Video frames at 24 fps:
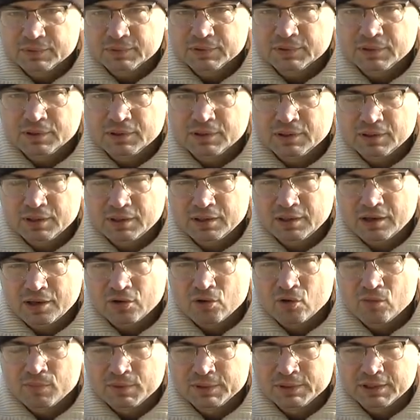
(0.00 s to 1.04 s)
э,
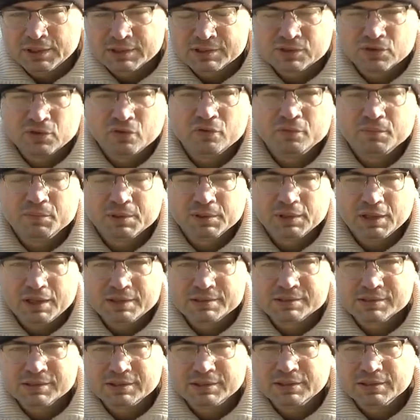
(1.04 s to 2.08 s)
аромы на основе
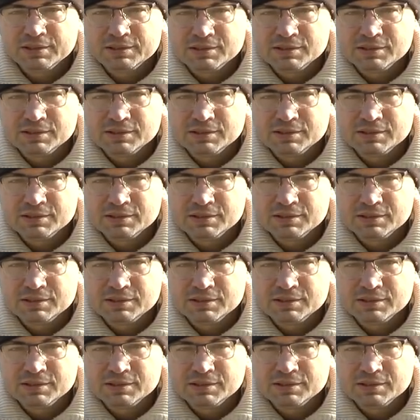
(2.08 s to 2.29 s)
меласи или